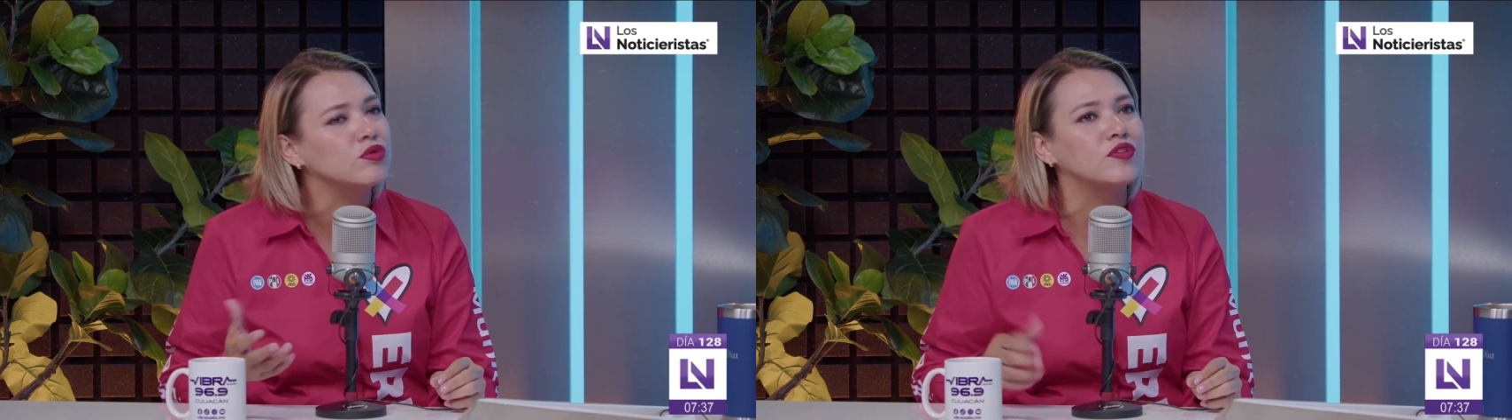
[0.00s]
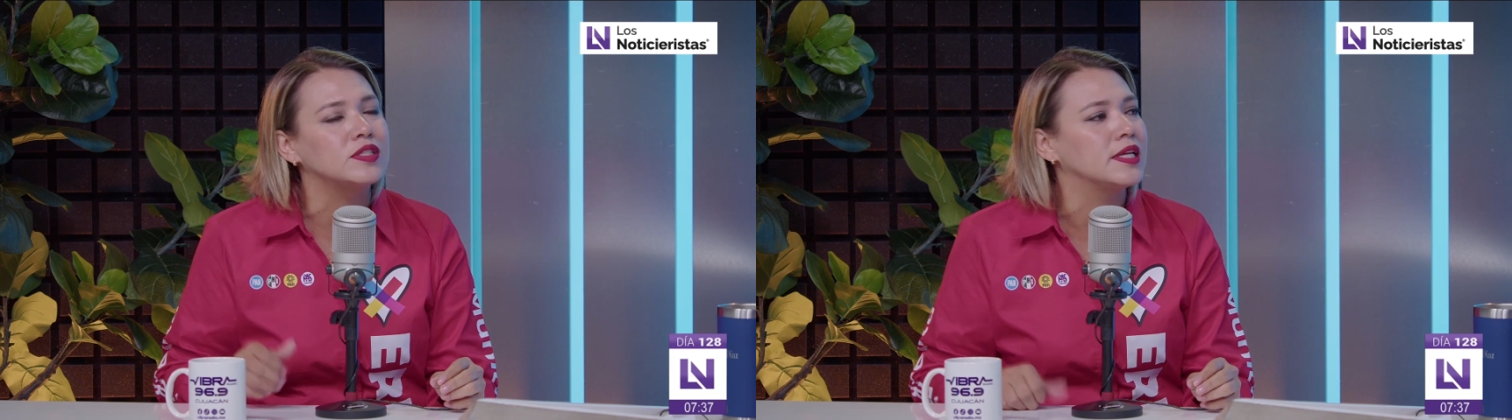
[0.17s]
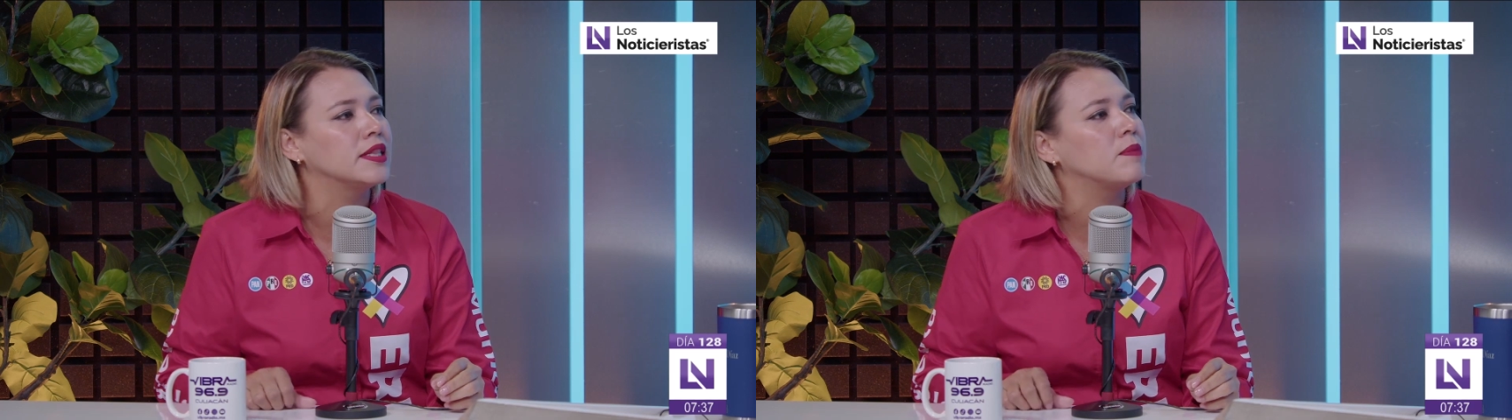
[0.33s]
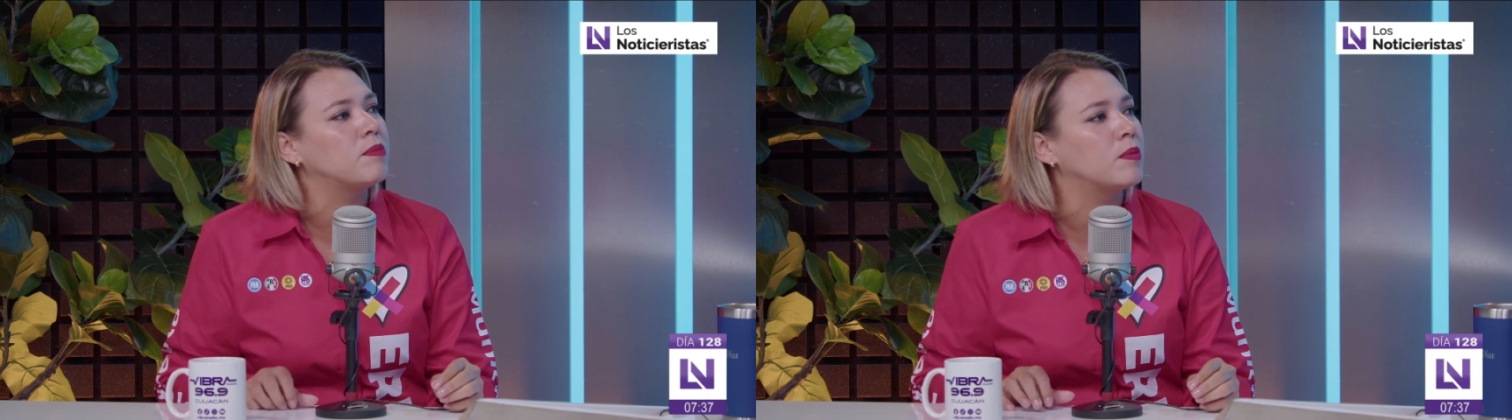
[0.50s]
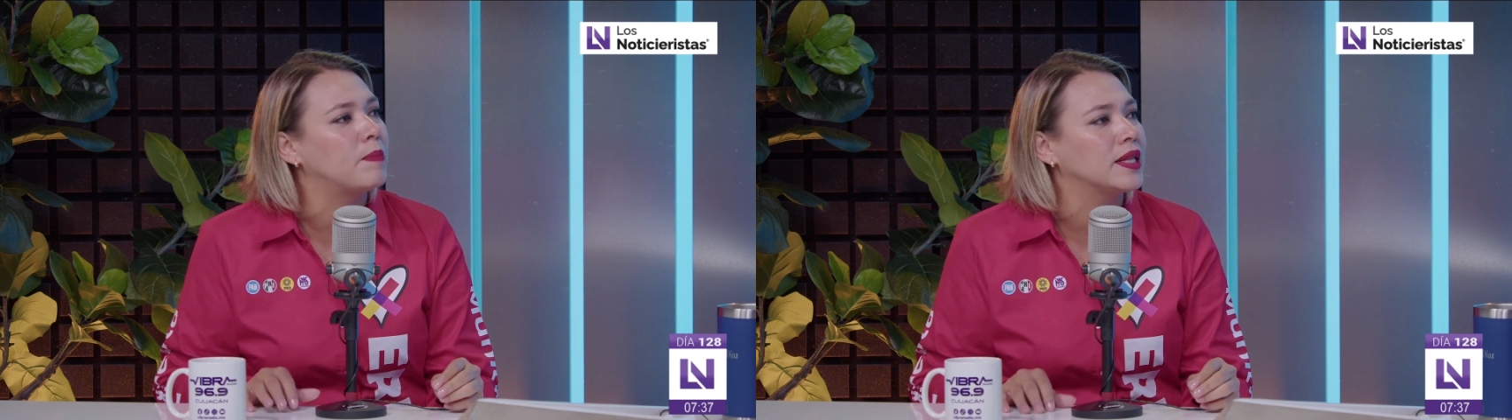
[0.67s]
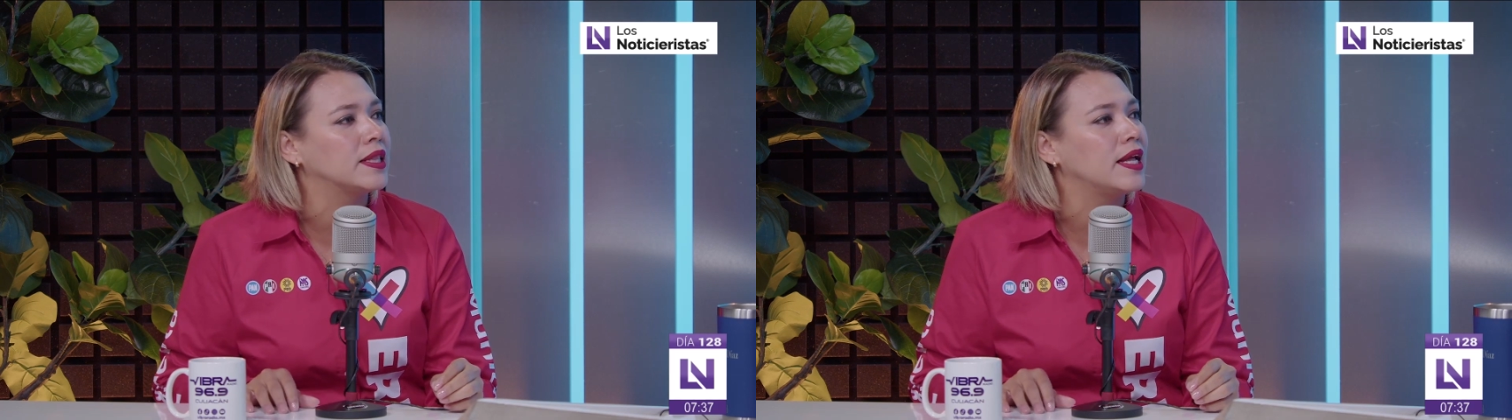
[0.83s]
suficiente
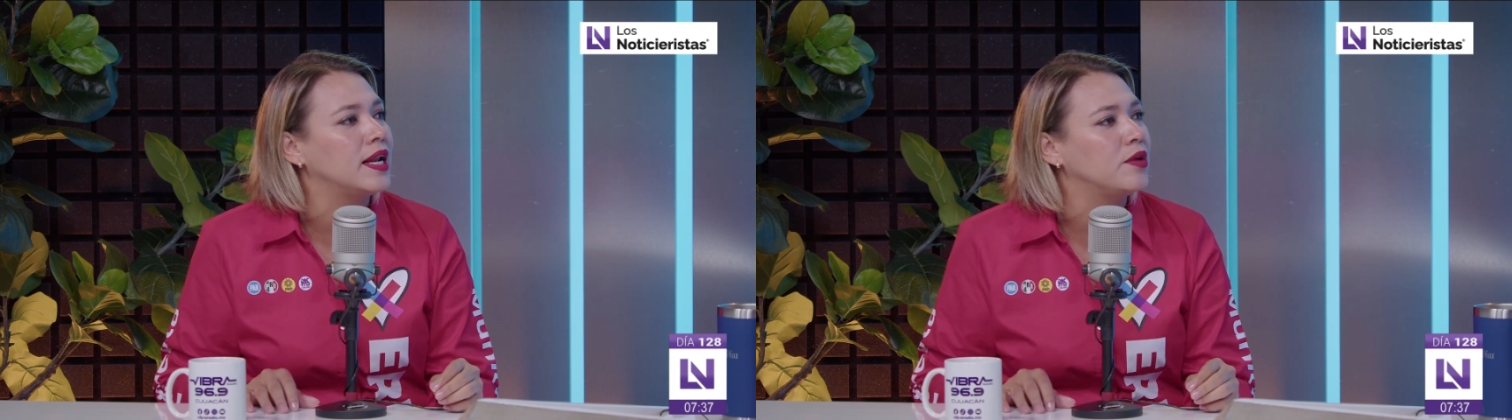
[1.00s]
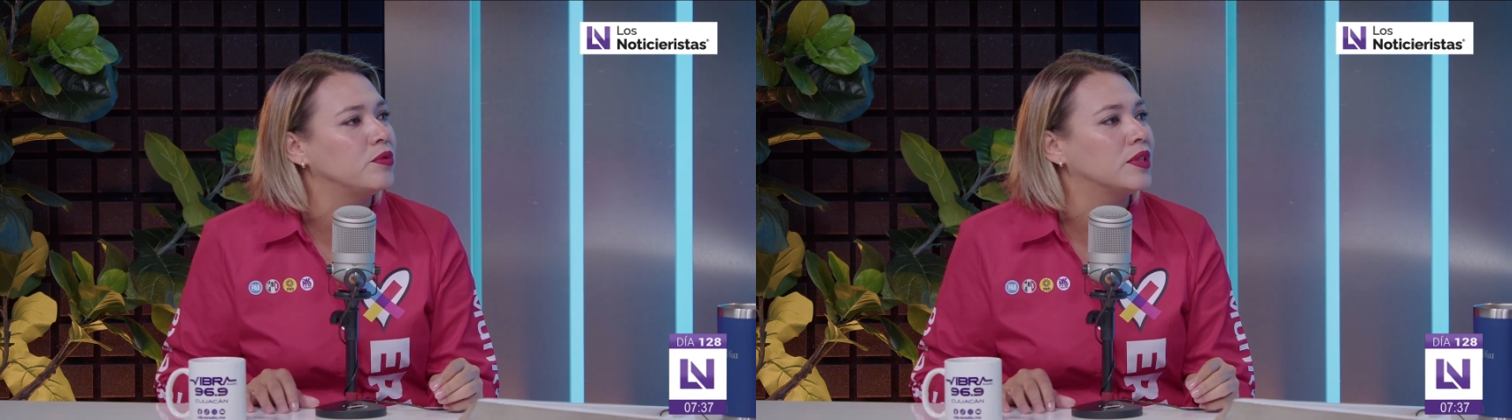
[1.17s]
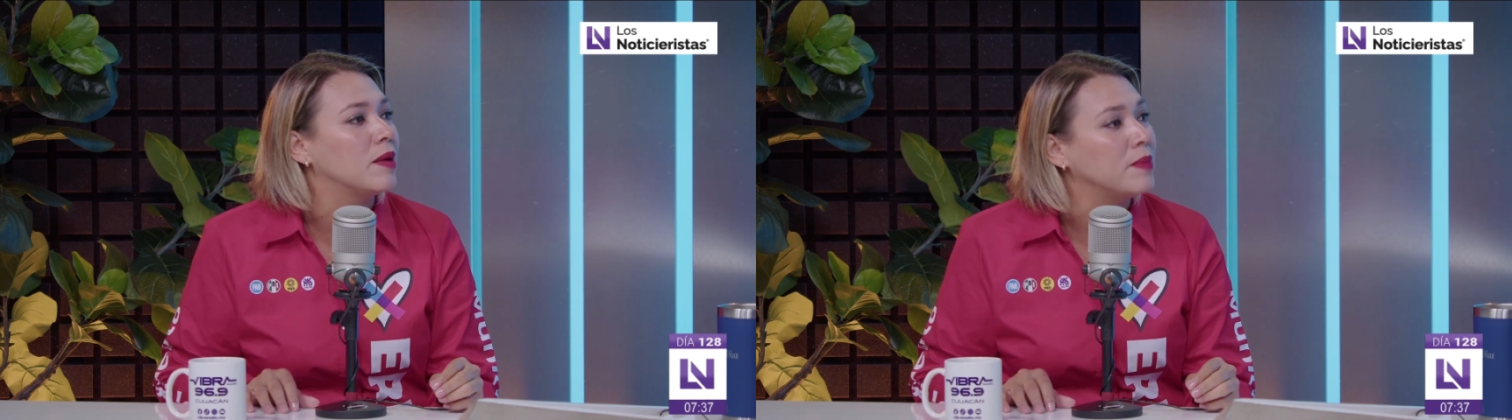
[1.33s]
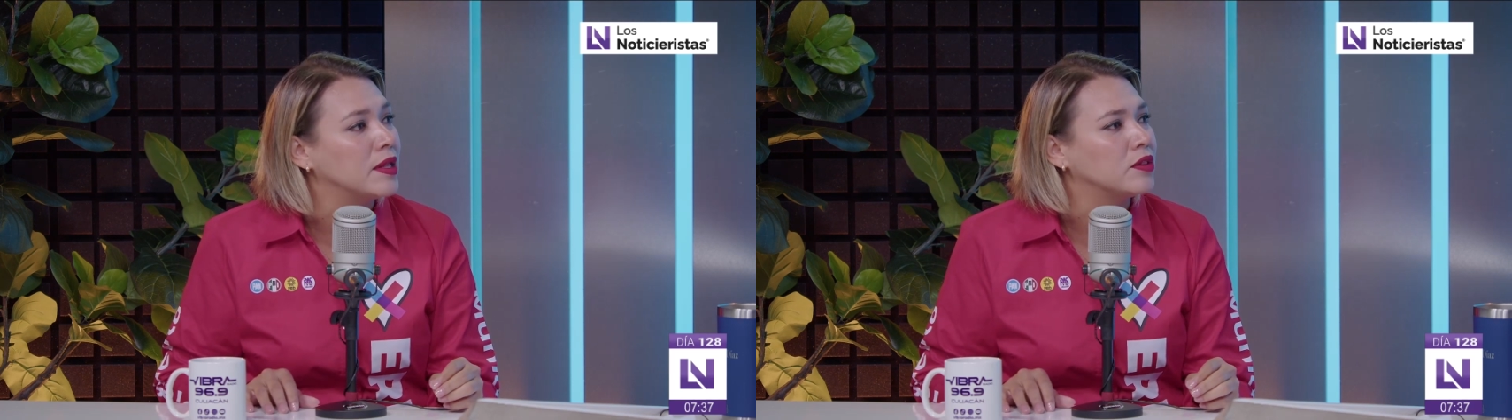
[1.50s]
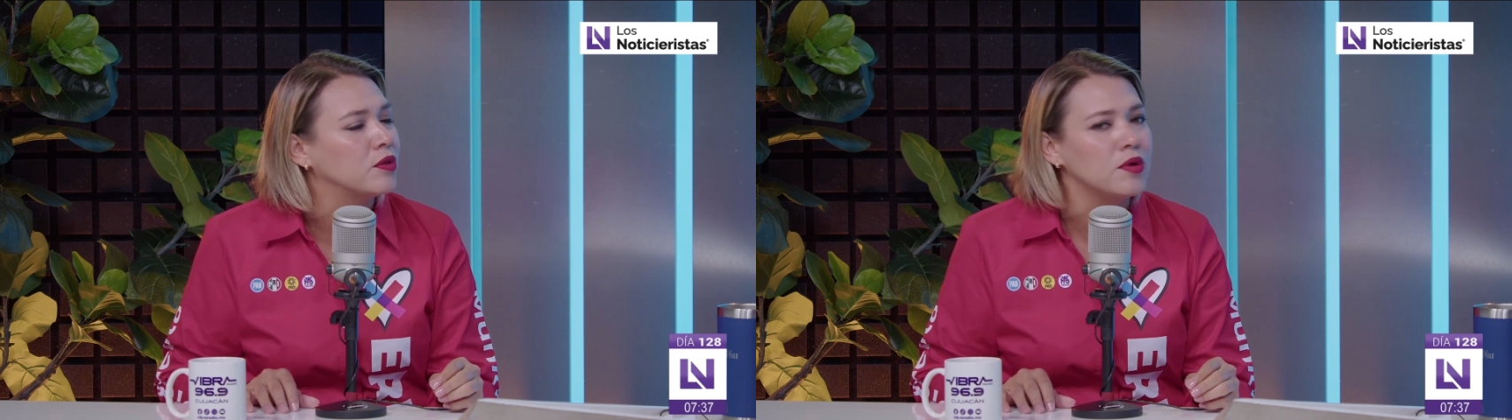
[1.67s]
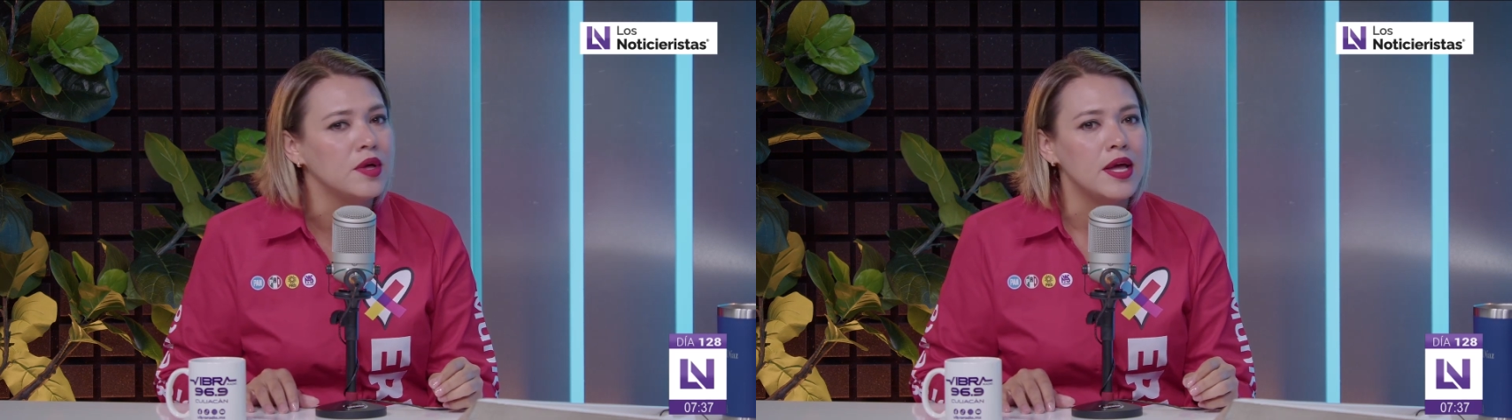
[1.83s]
por parte del
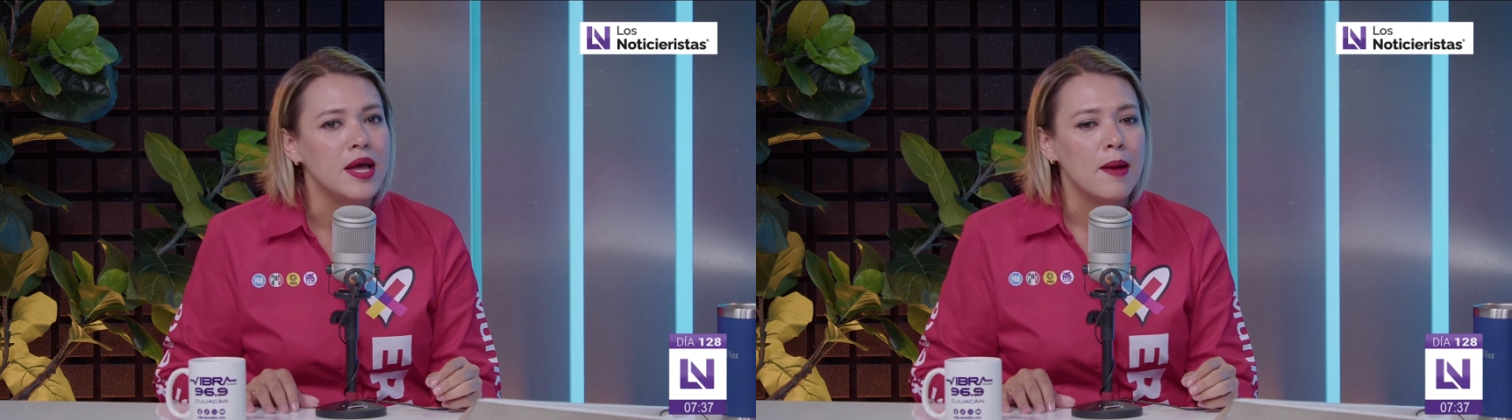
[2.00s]
ayuntamiento